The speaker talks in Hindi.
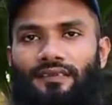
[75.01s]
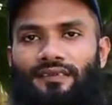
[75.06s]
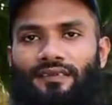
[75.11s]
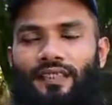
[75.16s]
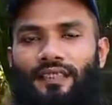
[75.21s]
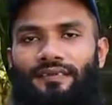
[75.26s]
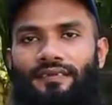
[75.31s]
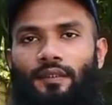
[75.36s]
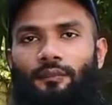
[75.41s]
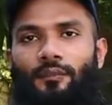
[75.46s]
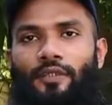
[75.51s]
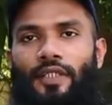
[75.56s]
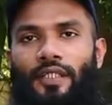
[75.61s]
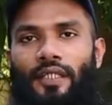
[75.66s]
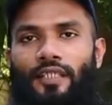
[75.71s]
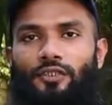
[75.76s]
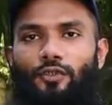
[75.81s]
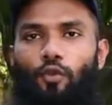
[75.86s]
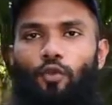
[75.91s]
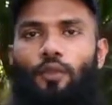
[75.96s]
जिस तरह से हम
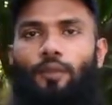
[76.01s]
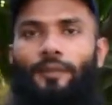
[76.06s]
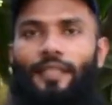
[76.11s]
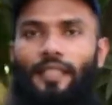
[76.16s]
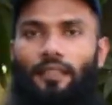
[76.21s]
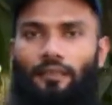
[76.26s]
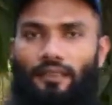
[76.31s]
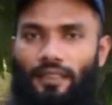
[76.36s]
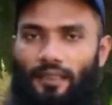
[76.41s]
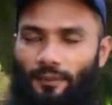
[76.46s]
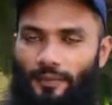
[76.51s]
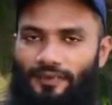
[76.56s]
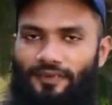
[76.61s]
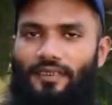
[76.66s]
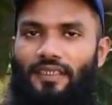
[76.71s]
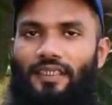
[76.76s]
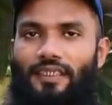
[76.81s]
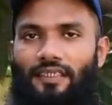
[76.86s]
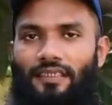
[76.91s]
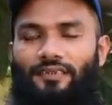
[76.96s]
ड्रेनेज होल बनाते हैं
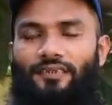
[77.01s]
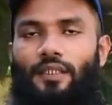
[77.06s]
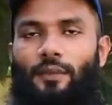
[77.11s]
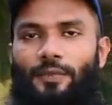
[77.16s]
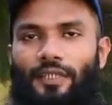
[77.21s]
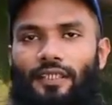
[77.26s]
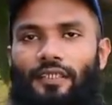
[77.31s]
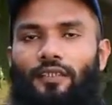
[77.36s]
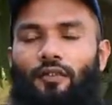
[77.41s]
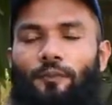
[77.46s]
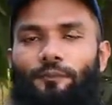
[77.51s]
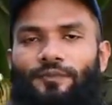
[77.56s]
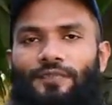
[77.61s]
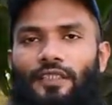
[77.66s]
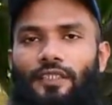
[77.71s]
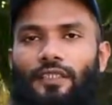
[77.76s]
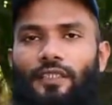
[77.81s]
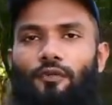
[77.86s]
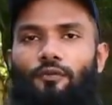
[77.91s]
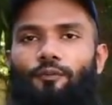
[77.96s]
बेसिकली इसका मैंने अप्स
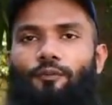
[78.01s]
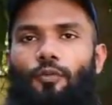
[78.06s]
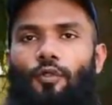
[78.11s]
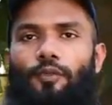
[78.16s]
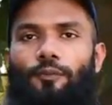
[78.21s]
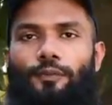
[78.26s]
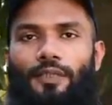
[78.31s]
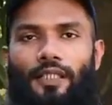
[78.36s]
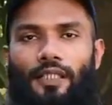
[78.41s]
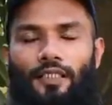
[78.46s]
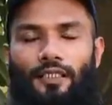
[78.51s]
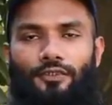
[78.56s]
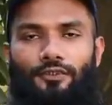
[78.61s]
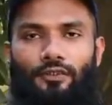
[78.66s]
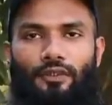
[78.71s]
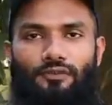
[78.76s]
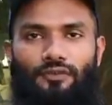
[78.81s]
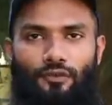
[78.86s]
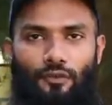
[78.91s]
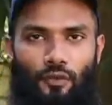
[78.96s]
एंड डाउन पॉट बनाकर
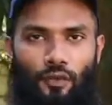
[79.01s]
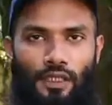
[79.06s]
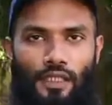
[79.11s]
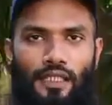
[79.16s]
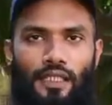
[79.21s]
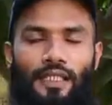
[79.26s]
जो है इसको